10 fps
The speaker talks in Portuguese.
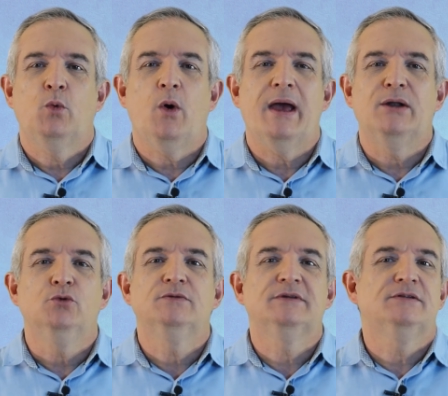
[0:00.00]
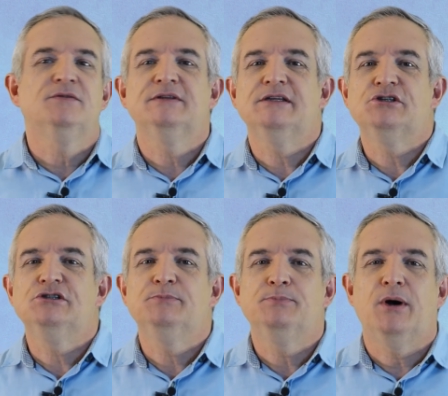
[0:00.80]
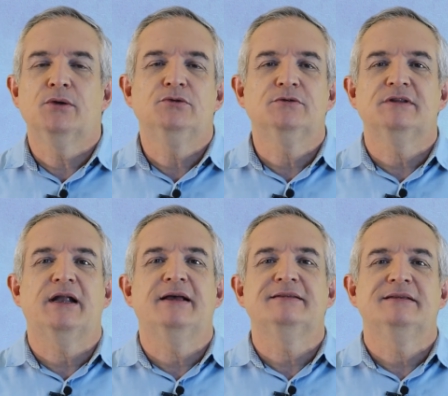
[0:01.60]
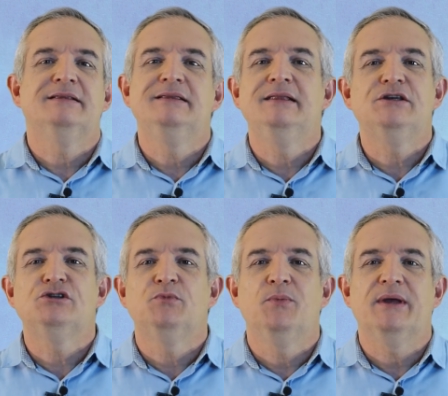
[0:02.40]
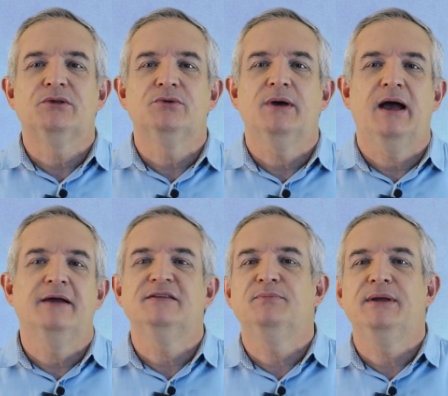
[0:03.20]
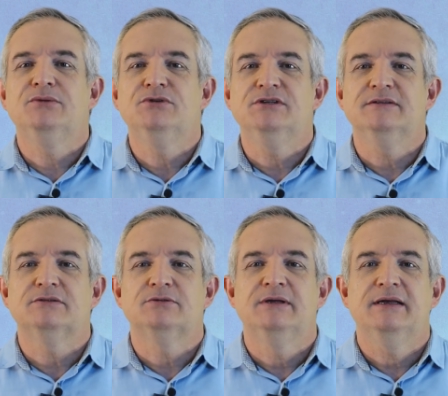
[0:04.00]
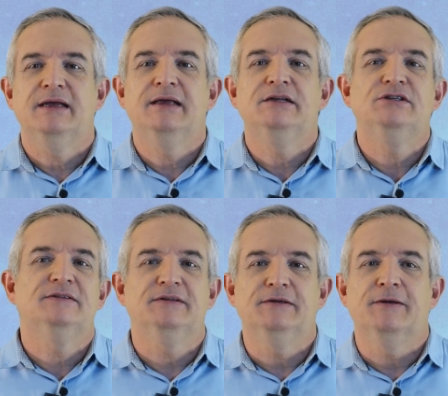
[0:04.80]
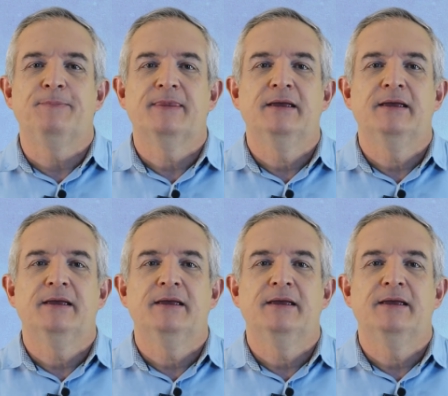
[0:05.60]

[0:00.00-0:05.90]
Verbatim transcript: qual é a luz que São Vicente de Paulo nos traz neste momento a respeito disso. Ele dizia: